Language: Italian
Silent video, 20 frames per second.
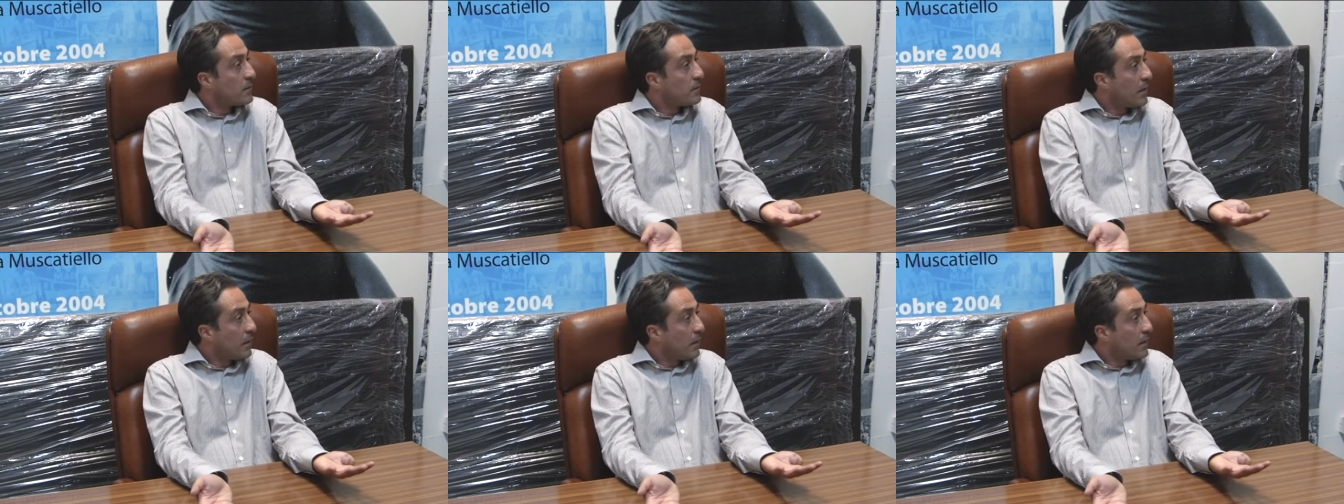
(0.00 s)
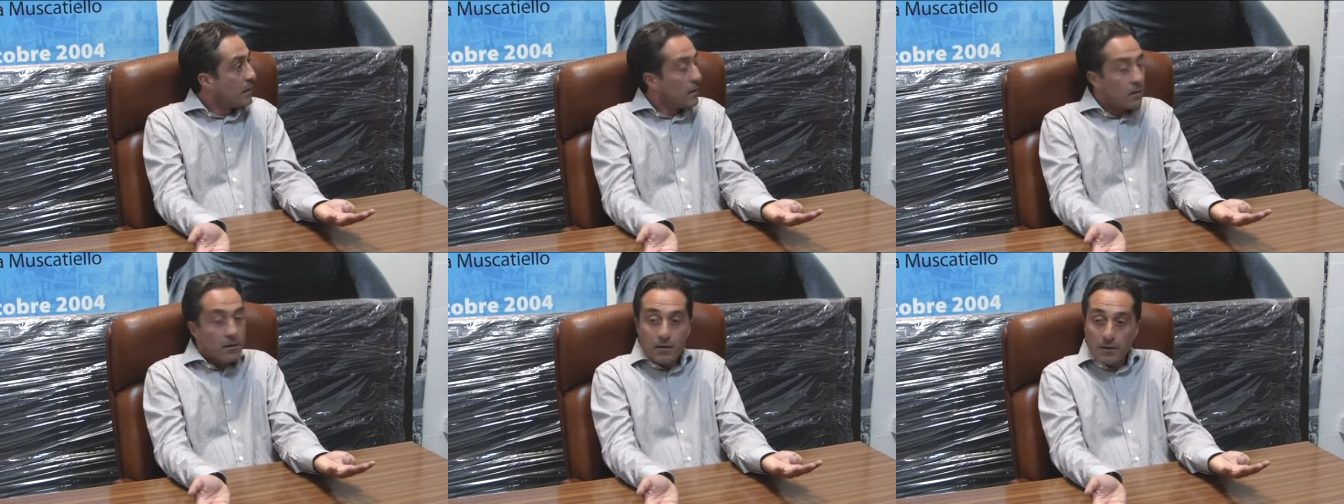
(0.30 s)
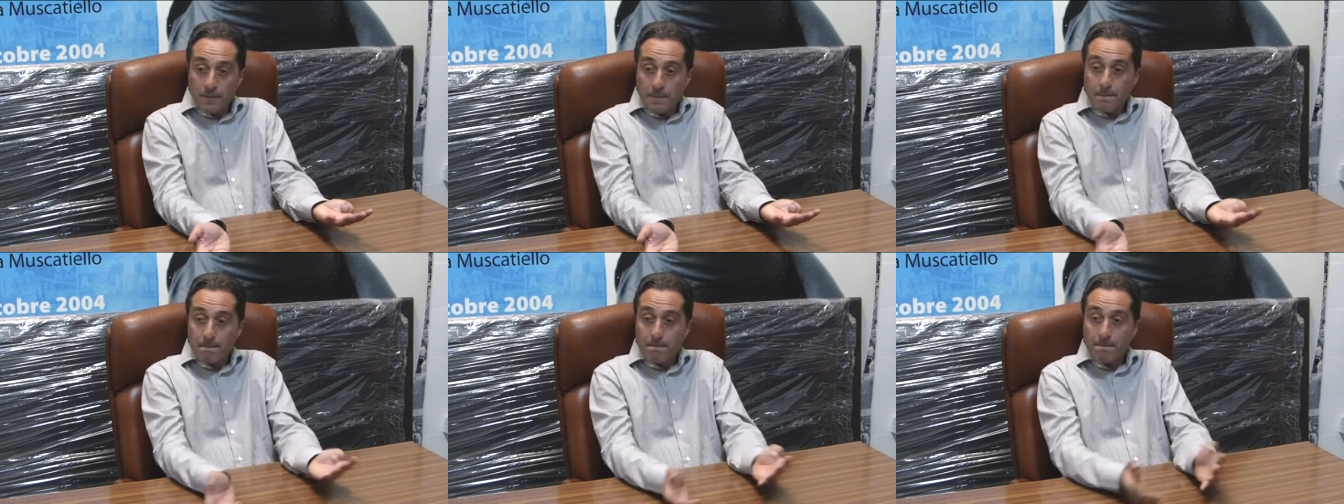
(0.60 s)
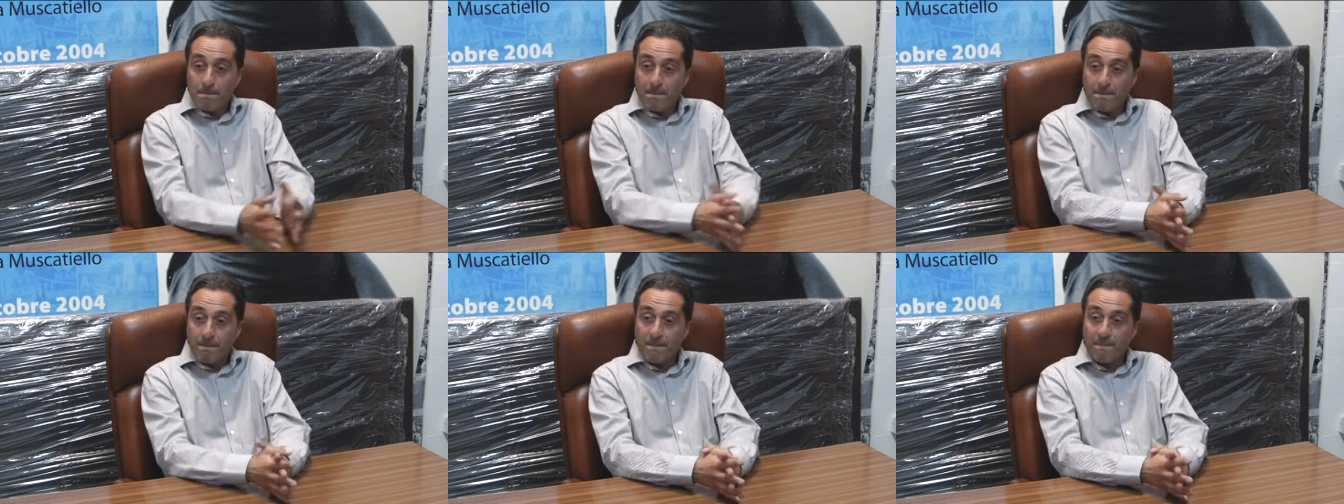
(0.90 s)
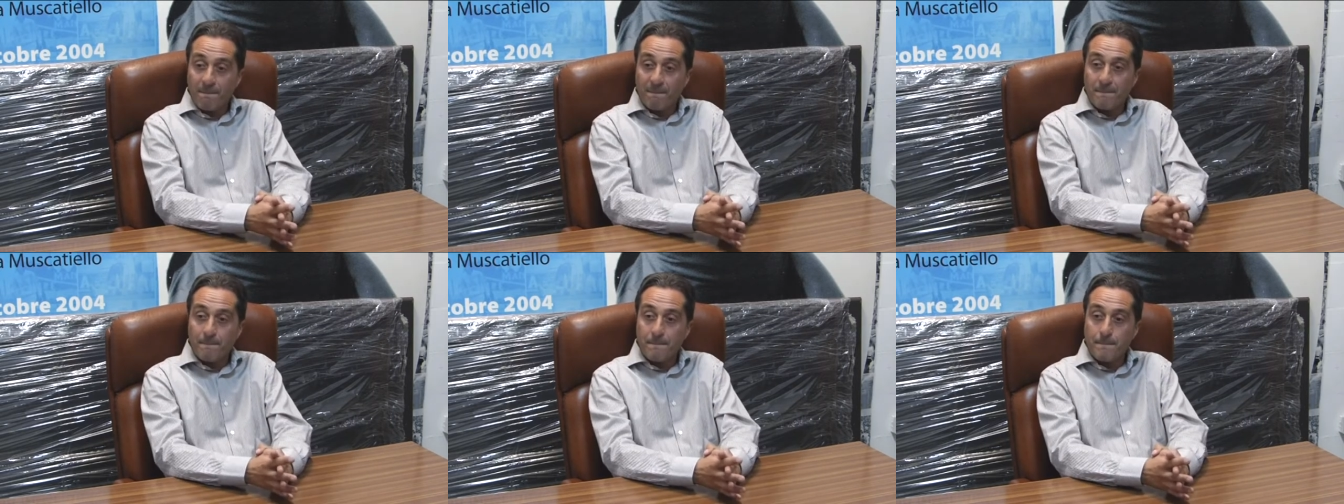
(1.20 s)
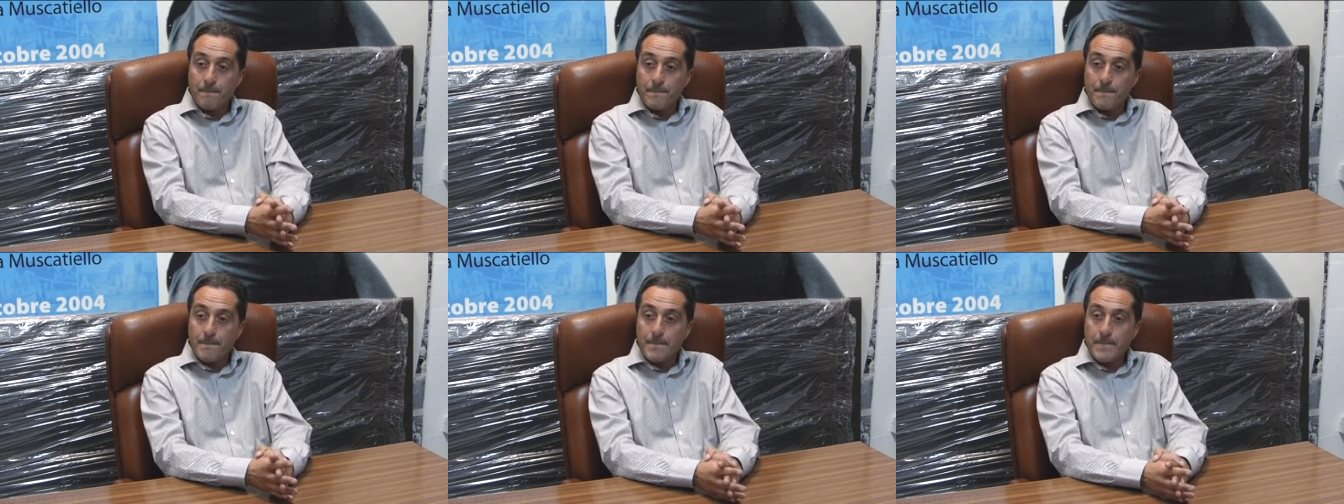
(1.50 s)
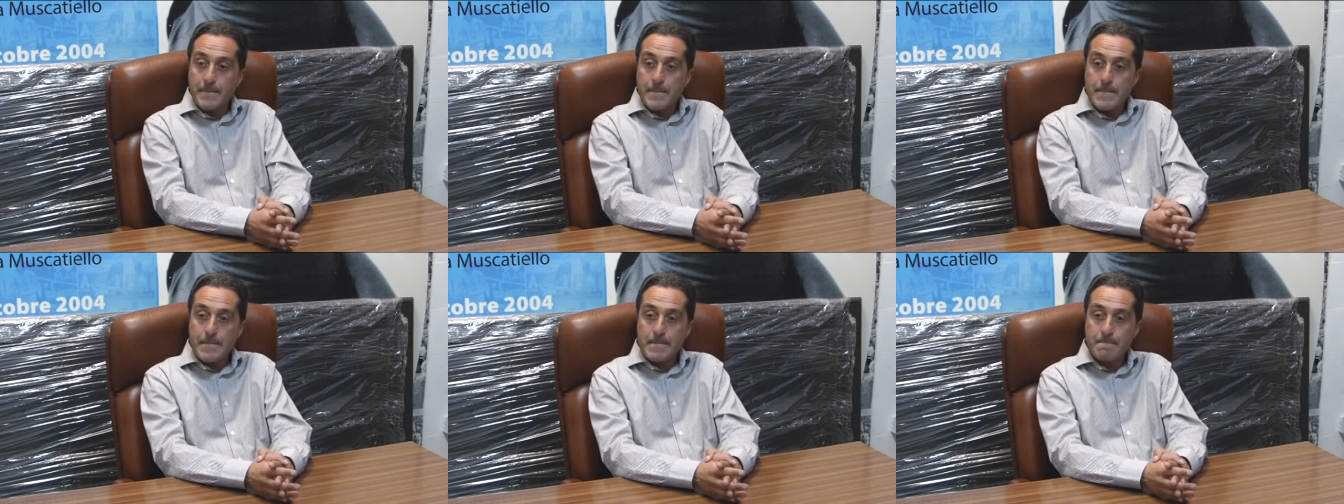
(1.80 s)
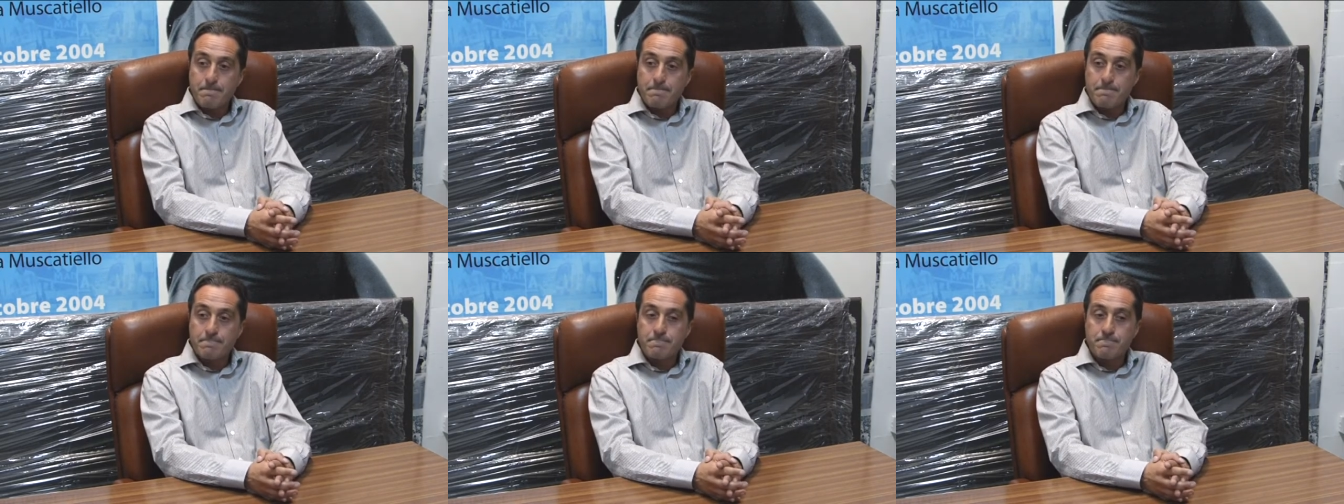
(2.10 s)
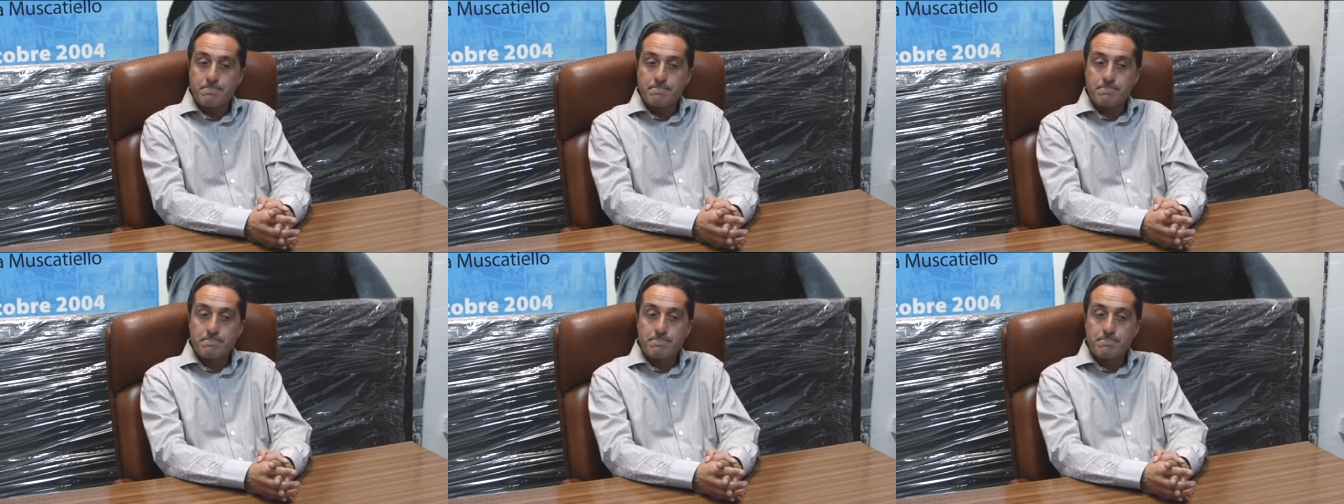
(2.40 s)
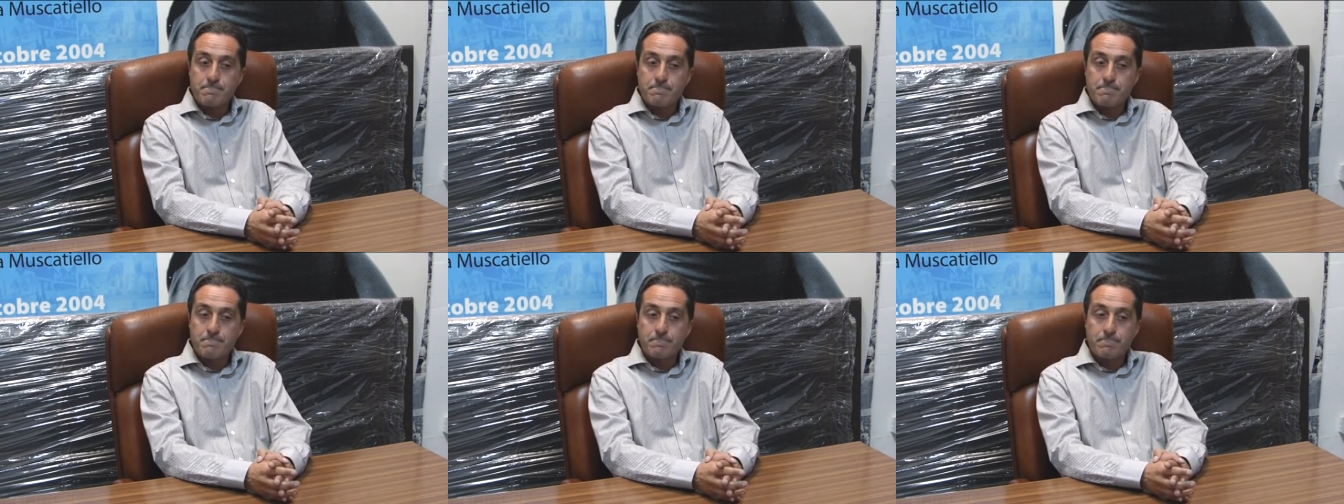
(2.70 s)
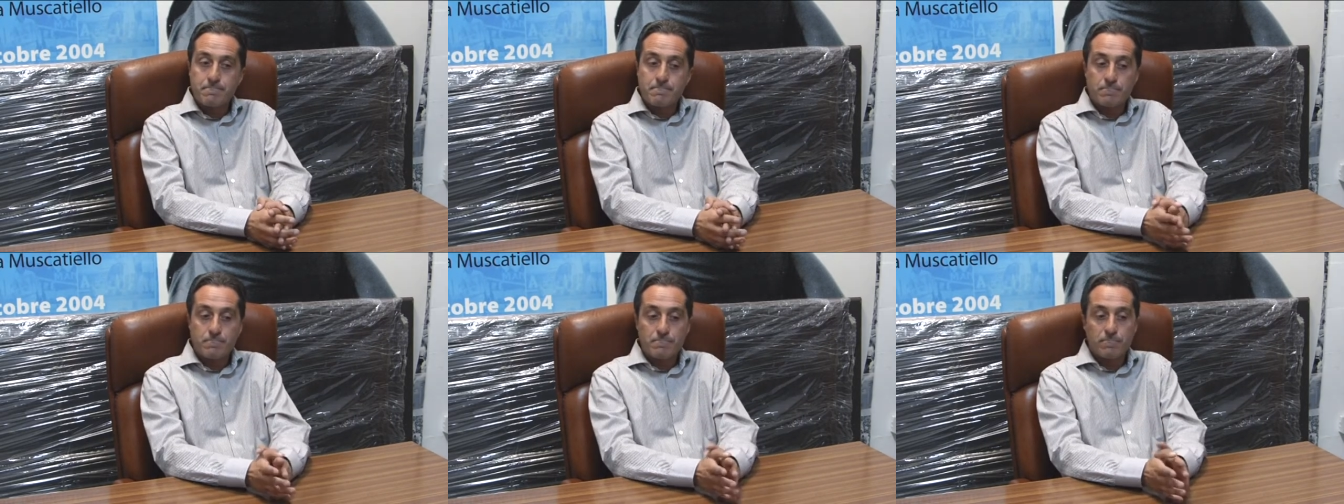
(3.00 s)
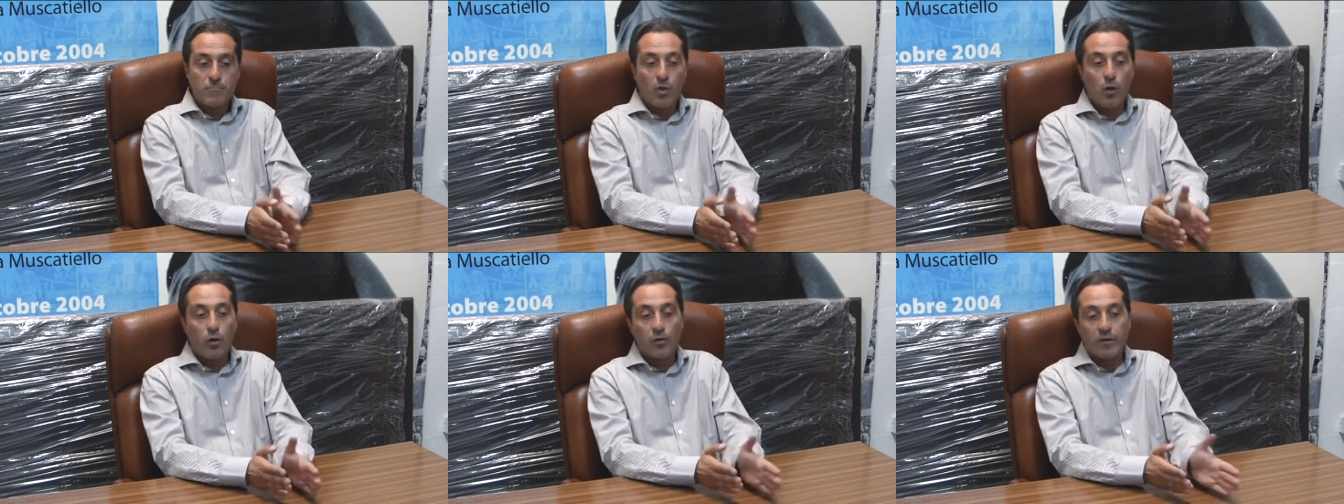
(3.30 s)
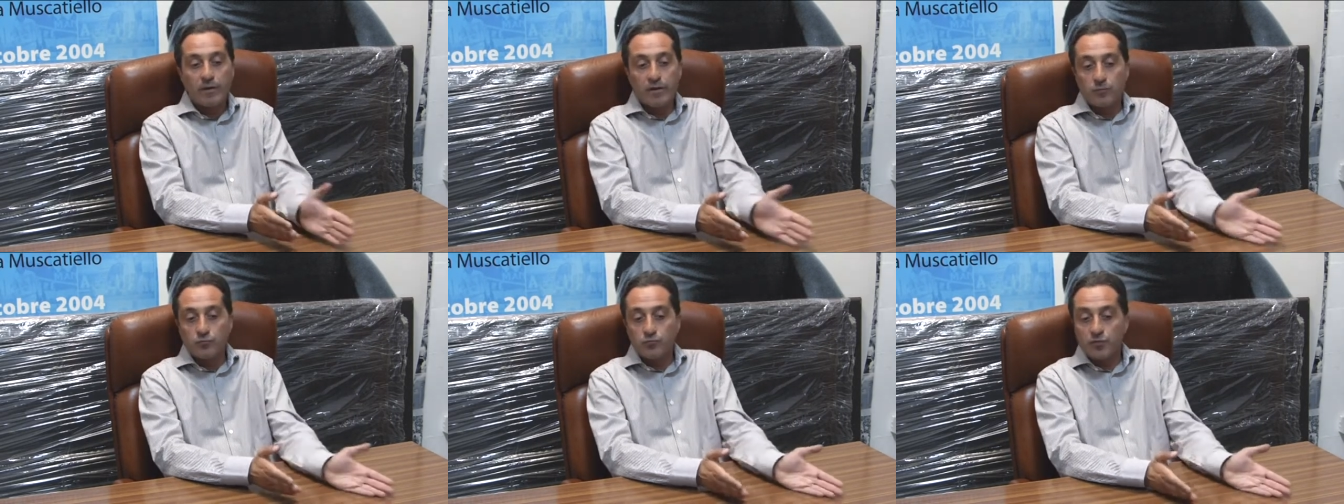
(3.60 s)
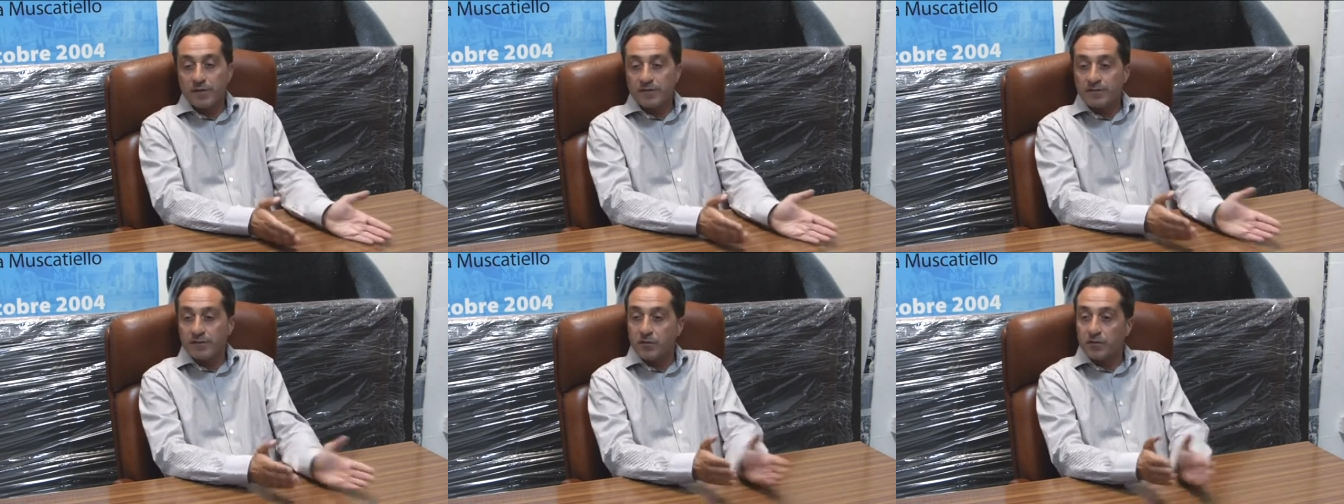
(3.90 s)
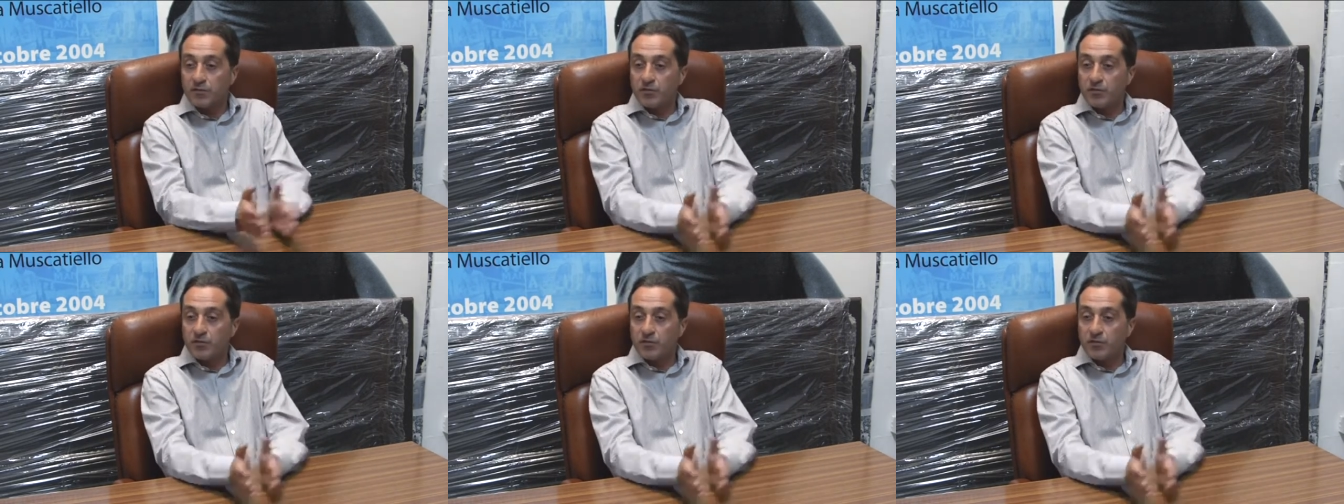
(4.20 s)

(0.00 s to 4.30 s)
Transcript: Direttore, per cosa sta cercando lei se le danno la possibilità? Di... Noi un terzino